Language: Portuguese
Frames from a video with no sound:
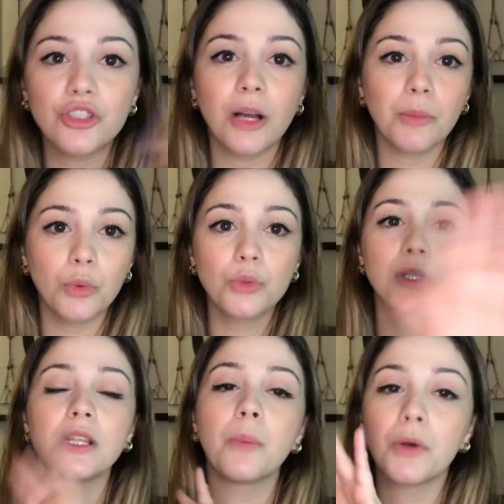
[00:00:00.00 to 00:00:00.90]
te
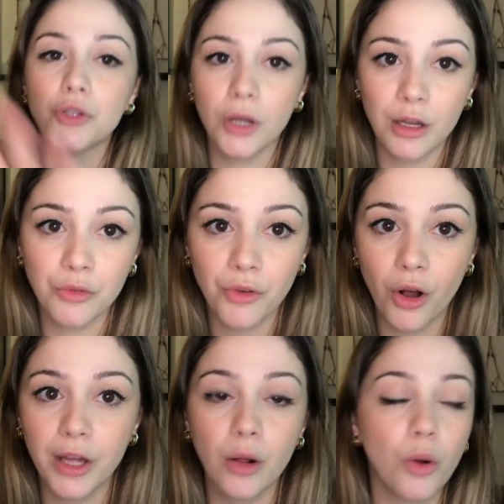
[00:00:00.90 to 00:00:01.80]
abusa e depois joga
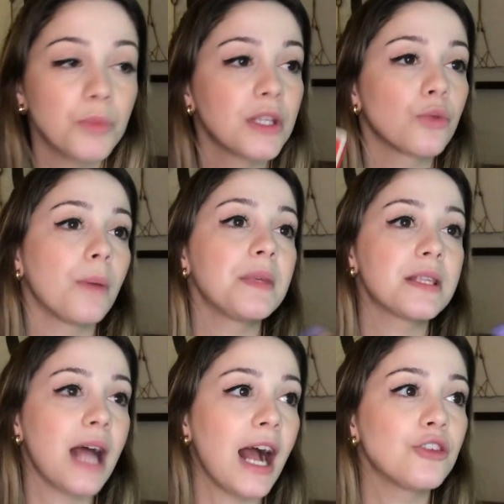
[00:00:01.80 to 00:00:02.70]
fora, como se a tua
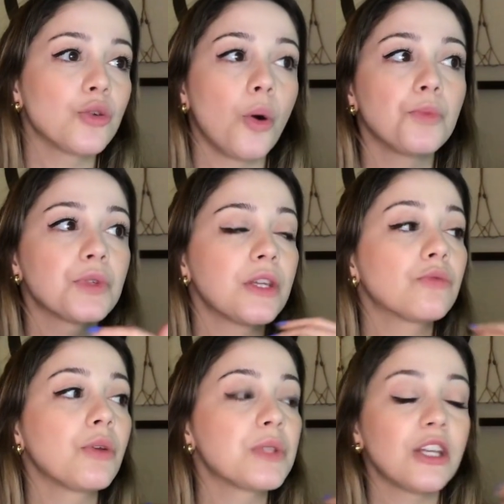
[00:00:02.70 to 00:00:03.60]
amizade, como se o
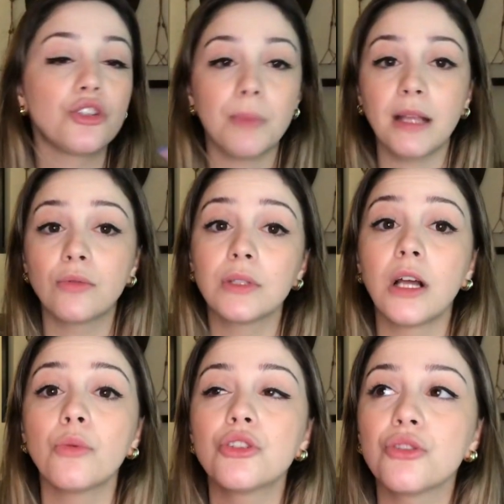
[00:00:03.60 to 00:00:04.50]
teu sentimento
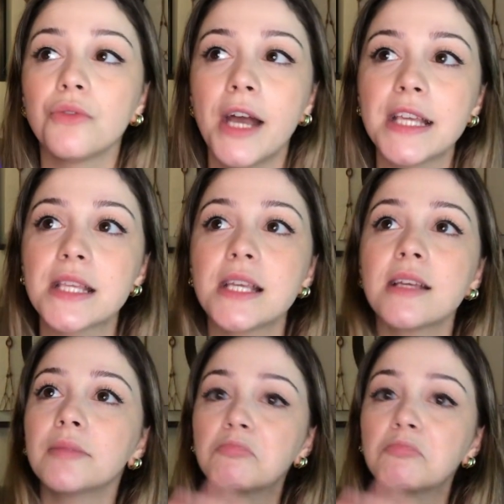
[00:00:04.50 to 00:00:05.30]
não estivesse